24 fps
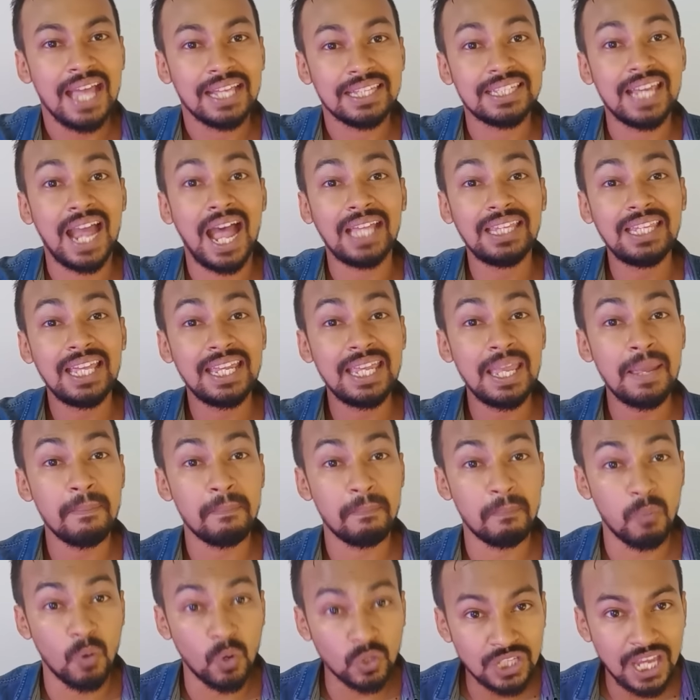যা দেখে
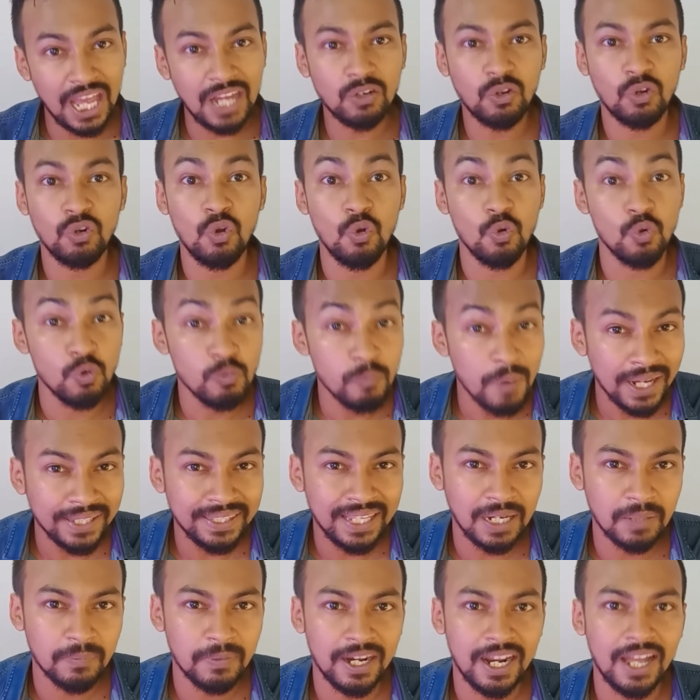বোঝার কোনো উপায়
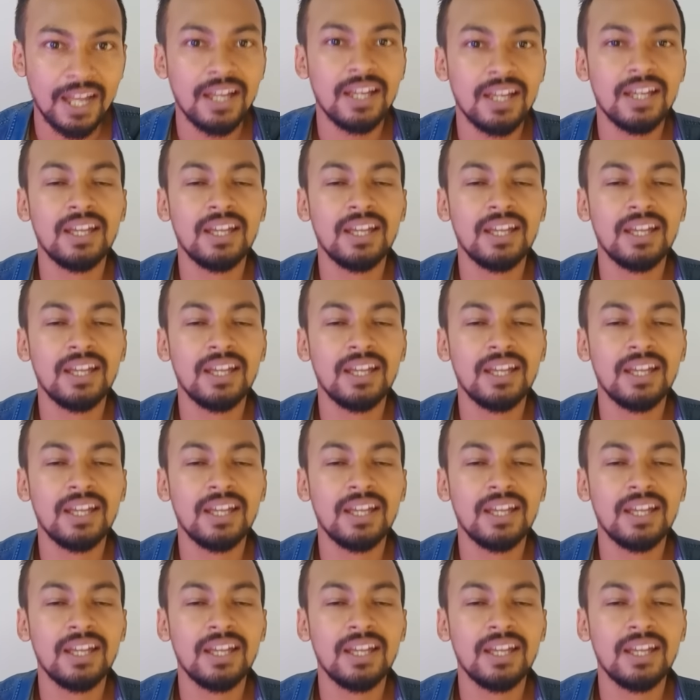থাকবে না